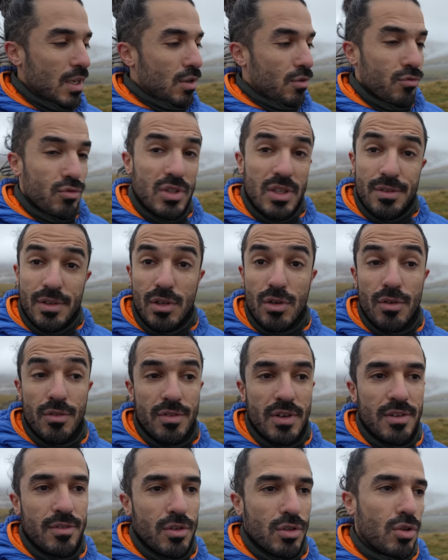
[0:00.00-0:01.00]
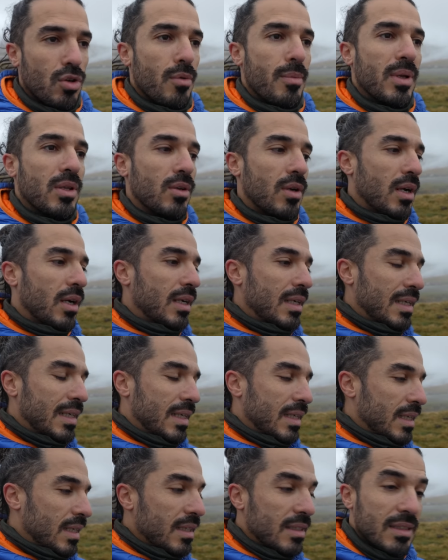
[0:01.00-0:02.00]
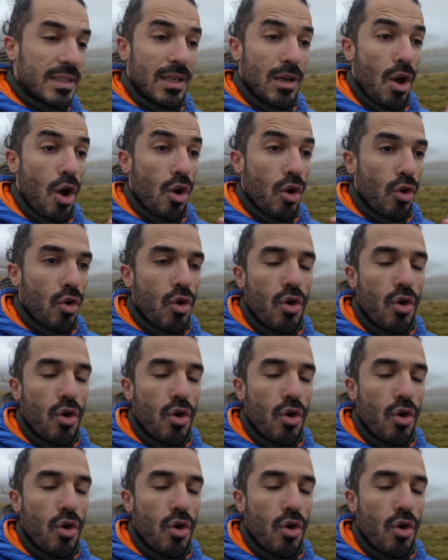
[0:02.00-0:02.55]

vous avez gonflé votre matelas et c'est un